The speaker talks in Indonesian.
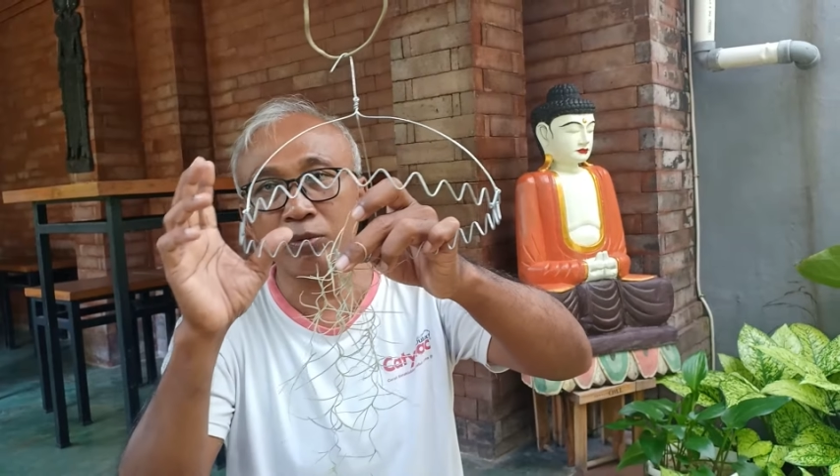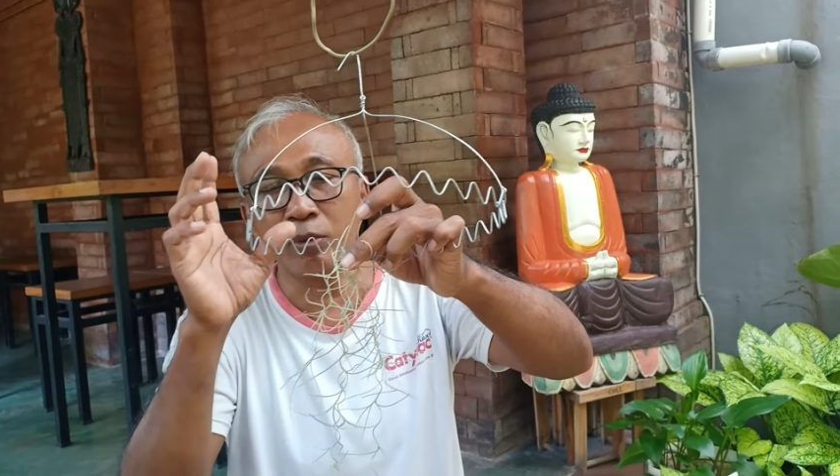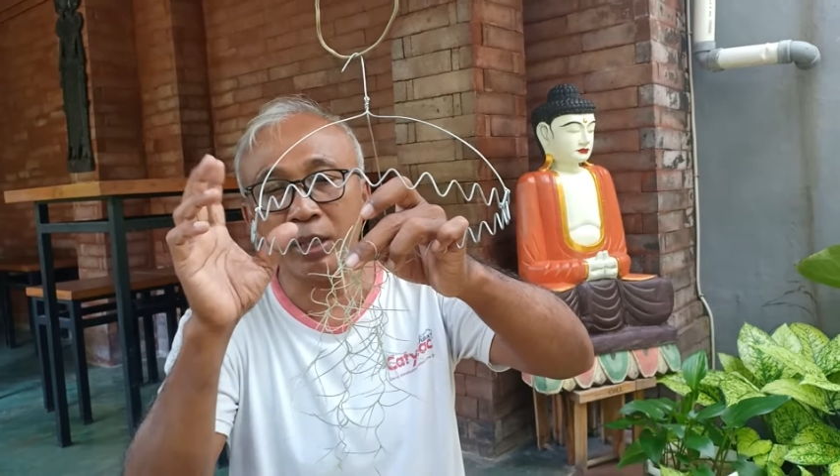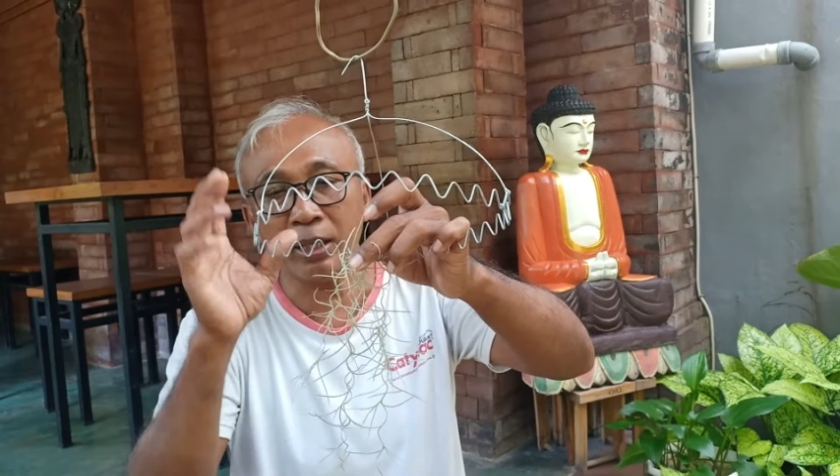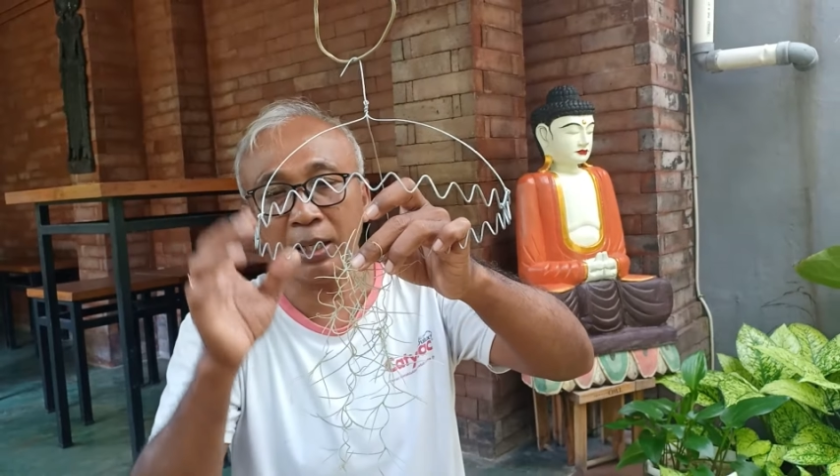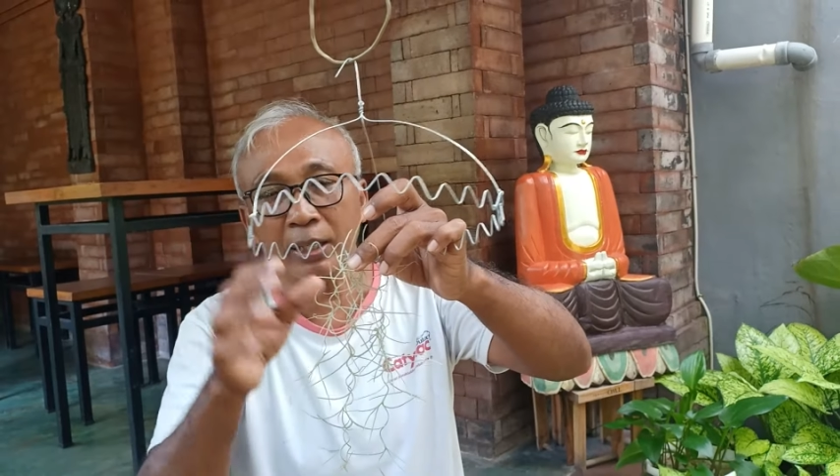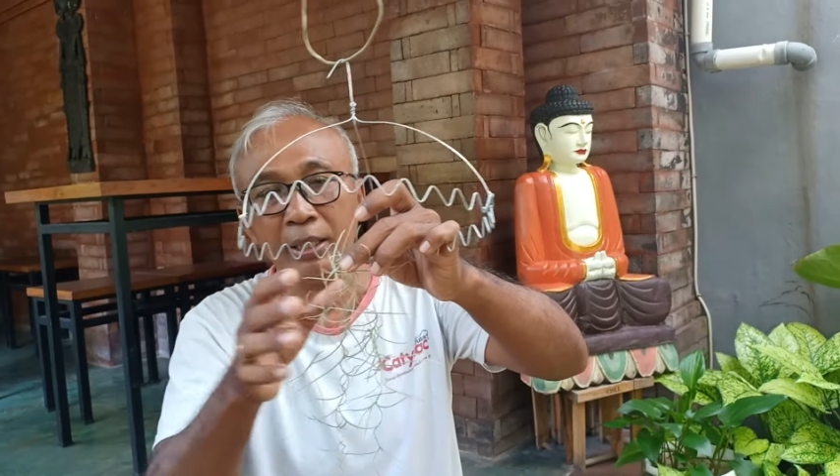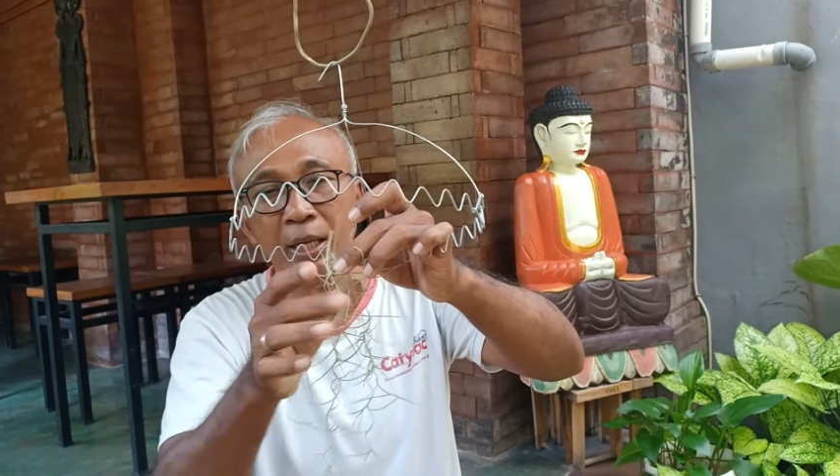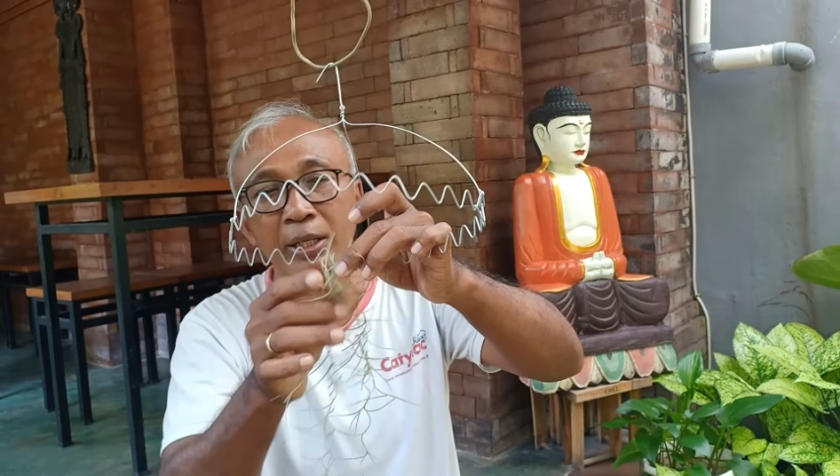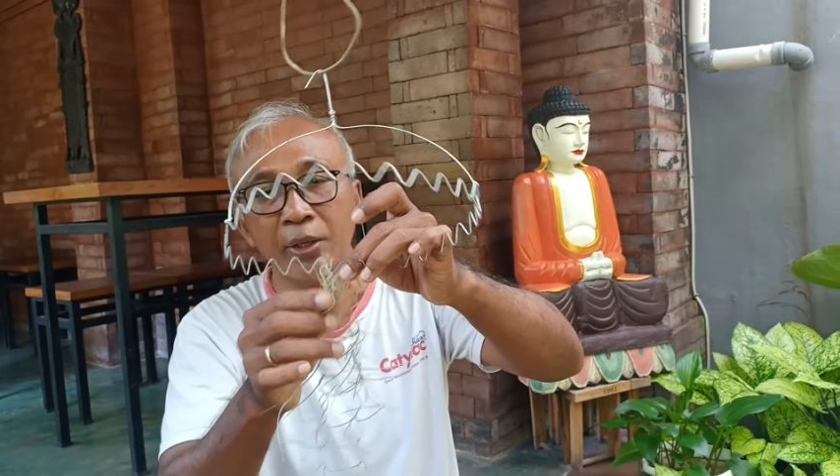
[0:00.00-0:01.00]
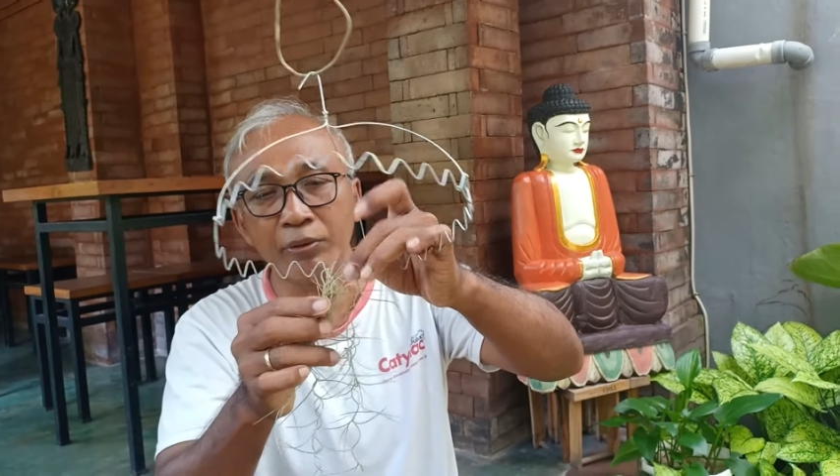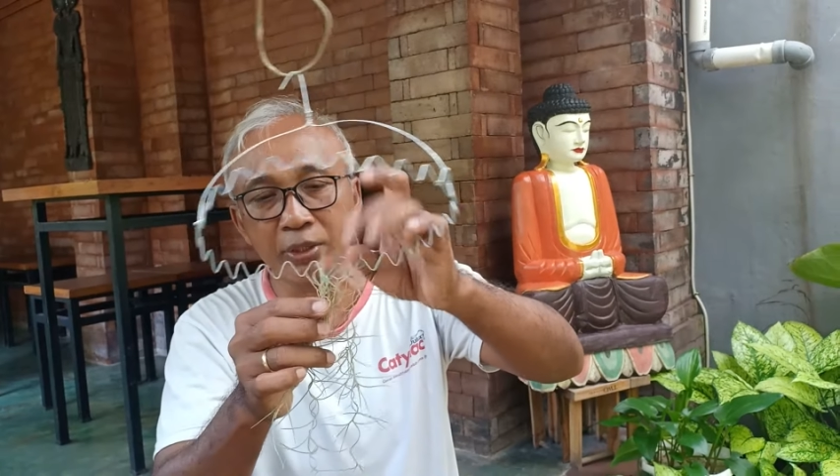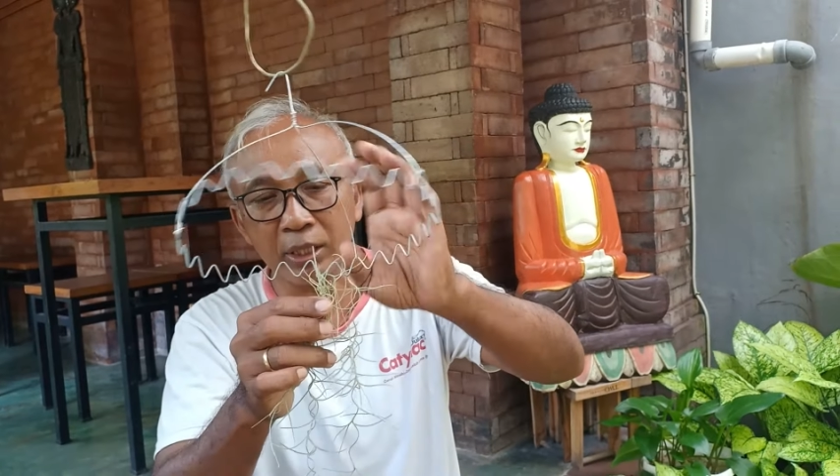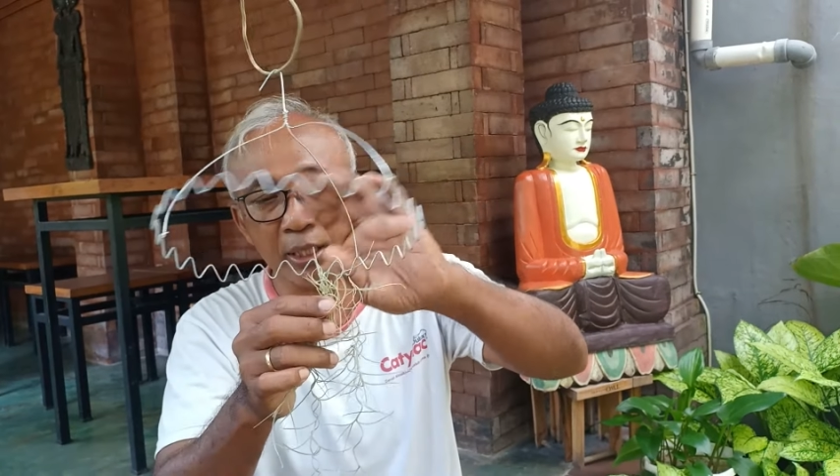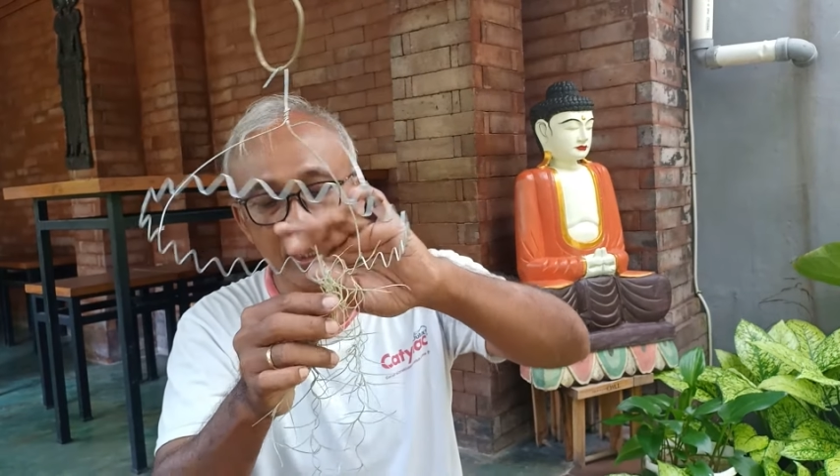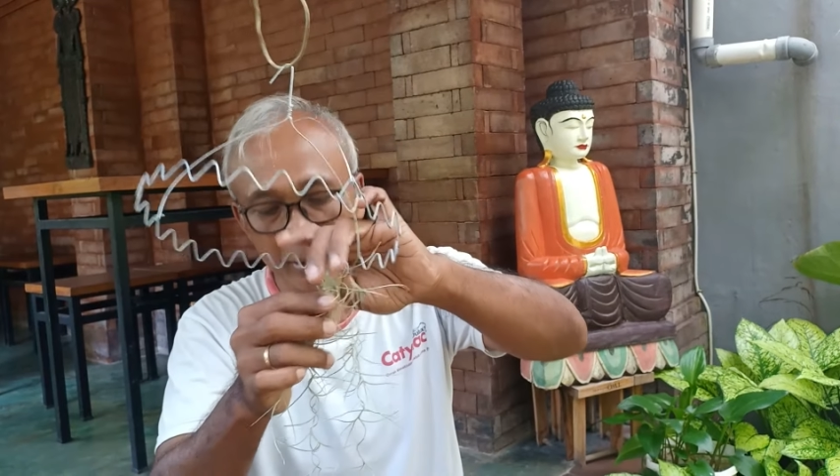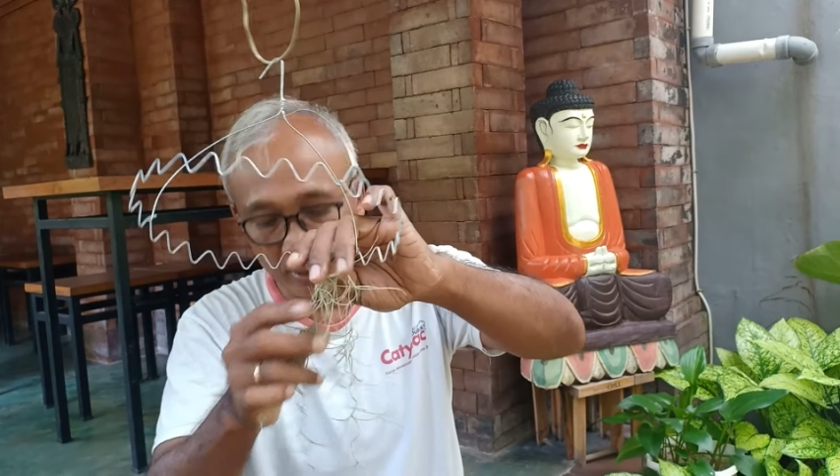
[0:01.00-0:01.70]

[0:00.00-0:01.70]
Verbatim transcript: juga lagi naik daun sekarang